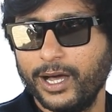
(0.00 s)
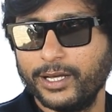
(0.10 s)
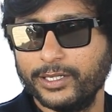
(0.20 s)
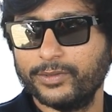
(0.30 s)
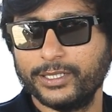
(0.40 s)

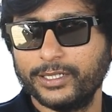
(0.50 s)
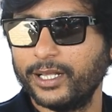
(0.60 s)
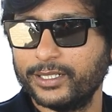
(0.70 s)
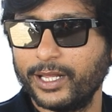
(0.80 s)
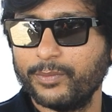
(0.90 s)
ஆறு
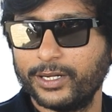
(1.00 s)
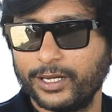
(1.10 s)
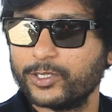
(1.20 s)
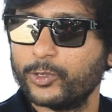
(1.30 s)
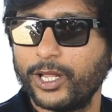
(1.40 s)
இருபத்தெட்டு அந்த டைமில்
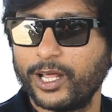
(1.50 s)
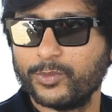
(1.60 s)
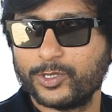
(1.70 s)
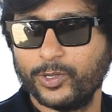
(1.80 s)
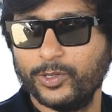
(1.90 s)
நாங்கள் ஷூட்
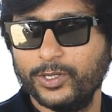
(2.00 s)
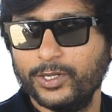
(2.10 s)
ஆரம்பிச்சிட்டோம்